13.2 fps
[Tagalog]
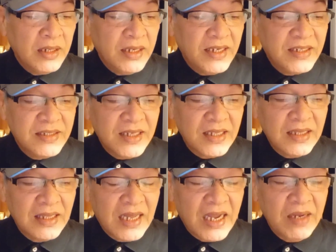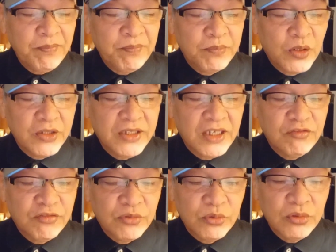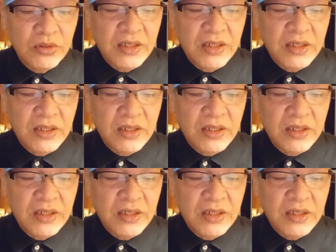Is not life more than food,